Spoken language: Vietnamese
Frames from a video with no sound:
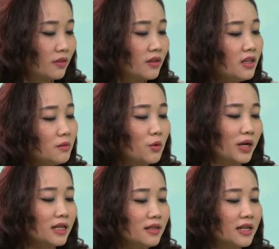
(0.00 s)
như một
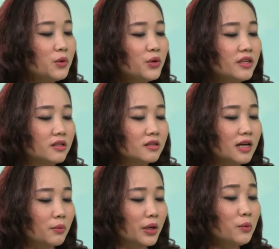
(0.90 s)
cách để nuôi dưỡng
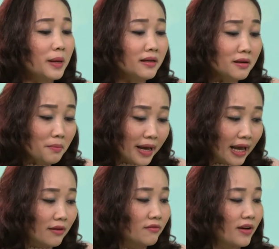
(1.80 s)
lòng yêu mến Đức
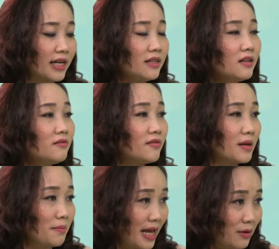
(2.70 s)
Mẹ và ý thức
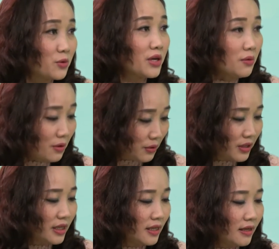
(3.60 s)
về mẹ của giáo
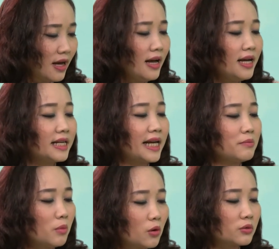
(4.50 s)
hội. Ngày
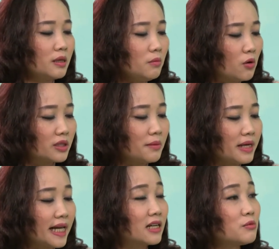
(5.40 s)
1 tháng 1 năm
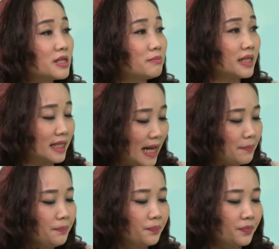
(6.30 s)

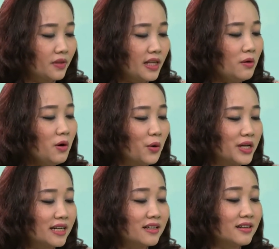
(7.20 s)
2018, giáo hội
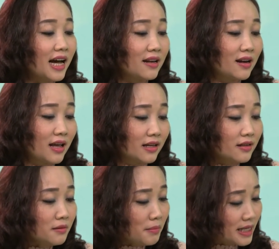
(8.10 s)
đã cử hành lễ
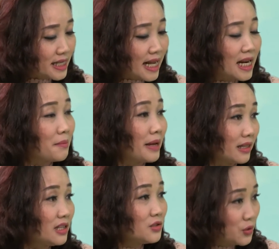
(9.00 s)
Đức Maria là
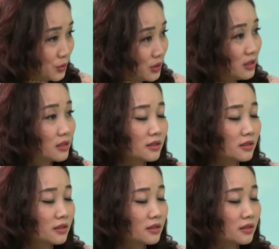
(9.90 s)
mẹ Thiên Chúa.